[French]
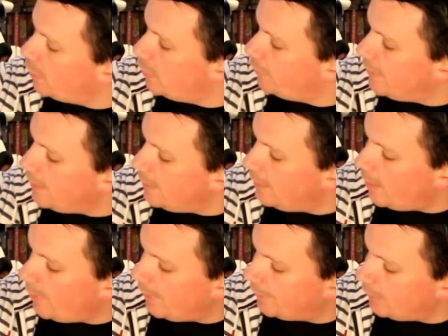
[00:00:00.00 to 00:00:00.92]
page, là on a
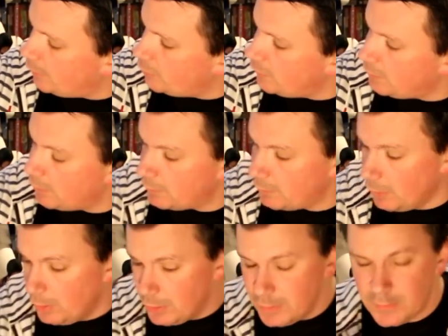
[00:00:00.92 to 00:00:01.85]
la bagatelle de 6 tests.
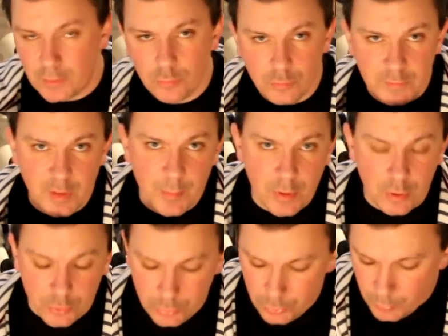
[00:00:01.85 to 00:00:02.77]
Ils annoncent les
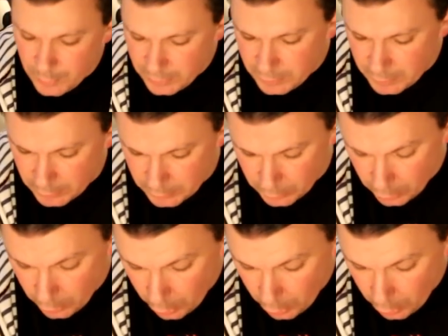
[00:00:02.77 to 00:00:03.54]
meilleurs jeux de 2017.